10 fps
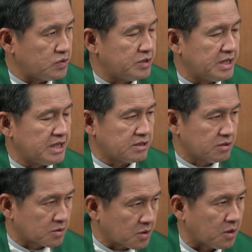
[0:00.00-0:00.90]
ดุดีนี้
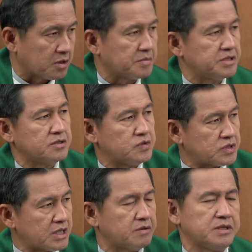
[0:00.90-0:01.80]
ต้องก่อนพระเยซู
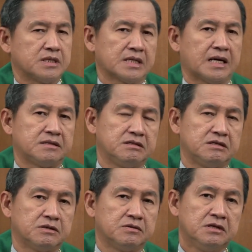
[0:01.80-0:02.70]
เจ้าอีกนานที
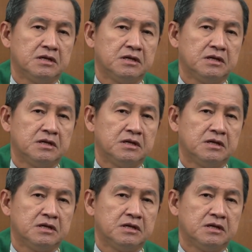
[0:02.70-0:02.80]
เดียว